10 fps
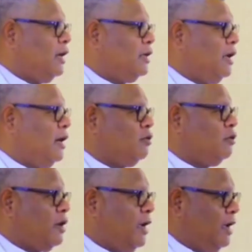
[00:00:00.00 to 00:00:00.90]
do tal na
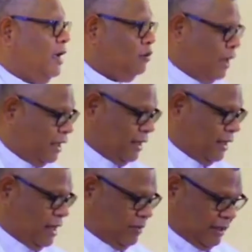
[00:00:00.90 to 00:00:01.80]
serba tungkai
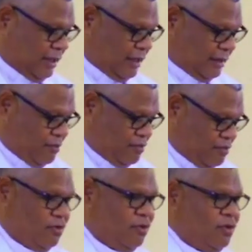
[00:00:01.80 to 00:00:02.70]
ndulang telanga na maceri
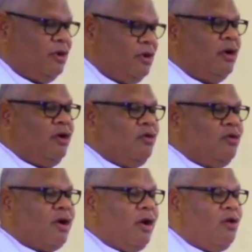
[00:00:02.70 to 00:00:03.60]
kentabu.
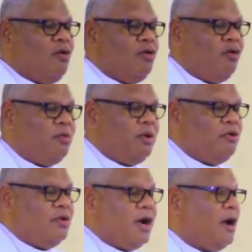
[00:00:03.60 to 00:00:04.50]
nungu kalau
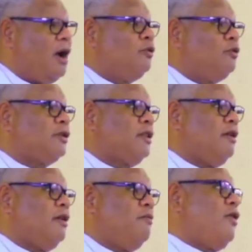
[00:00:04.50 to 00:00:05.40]
nunggu benua au
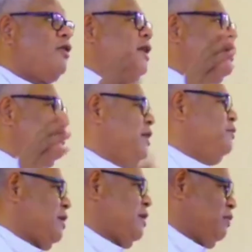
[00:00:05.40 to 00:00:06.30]
sadam
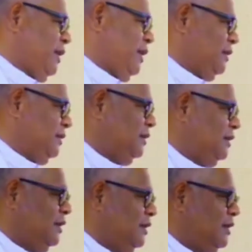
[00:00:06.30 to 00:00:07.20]
bora kibi
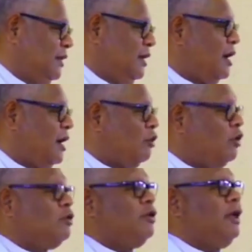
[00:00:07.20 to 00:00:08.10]

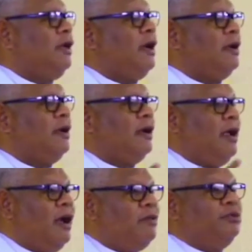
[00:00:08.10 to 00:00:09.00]
ka koto kina
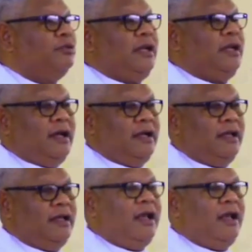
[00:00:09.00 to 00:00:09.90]
na ya bundina
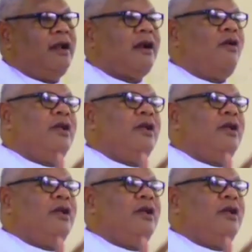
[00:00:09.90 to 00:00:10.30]
e